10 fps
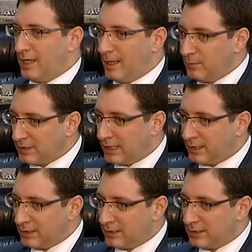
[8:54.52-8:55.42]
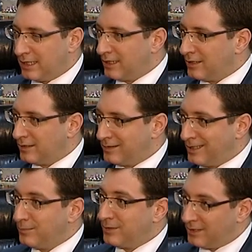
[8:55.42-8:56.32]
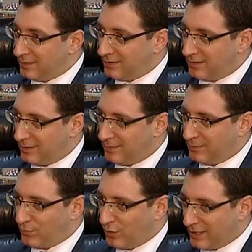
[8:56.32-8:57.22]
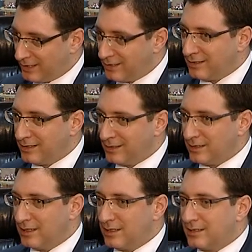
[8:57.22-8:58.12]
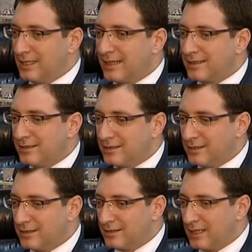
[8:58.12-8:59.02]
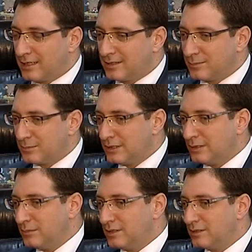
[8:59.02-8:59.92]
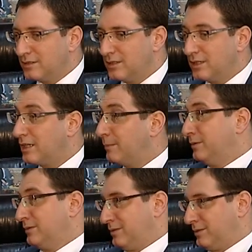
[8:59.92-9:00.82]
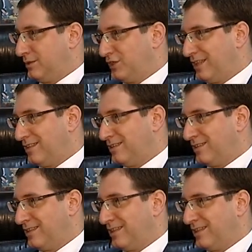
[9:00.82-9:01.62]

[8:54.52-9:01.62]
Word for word: hem Irak'ın geri kalanına hem de e, bölgenin e, diğer e, diğer kısmına bir e, kapı şeklinde.